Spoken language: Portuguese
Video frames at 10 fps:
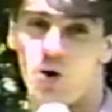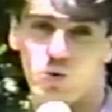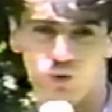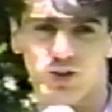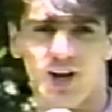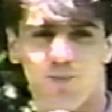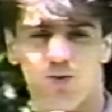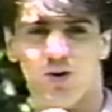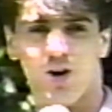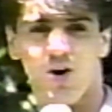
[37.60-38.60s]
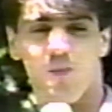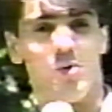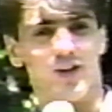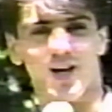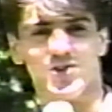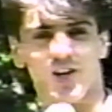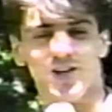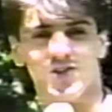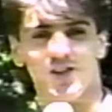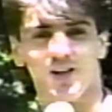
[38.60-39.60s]
há algum tempo, muita
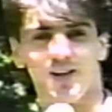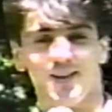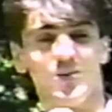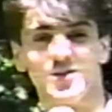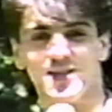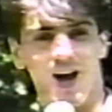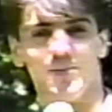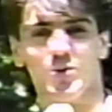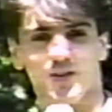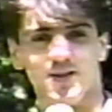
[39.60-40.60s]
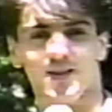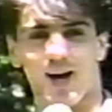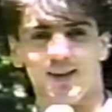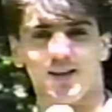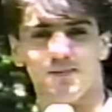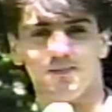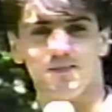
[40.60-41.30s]
gente não sabe do que se trata.